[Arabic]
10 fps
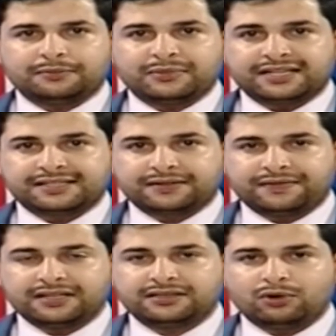من
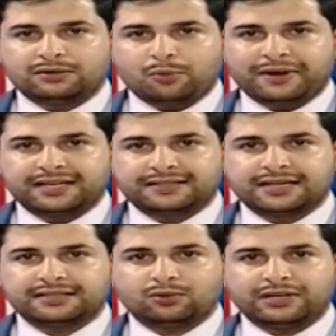الصفات
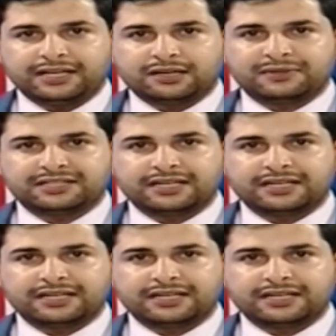والمميزات والحكمة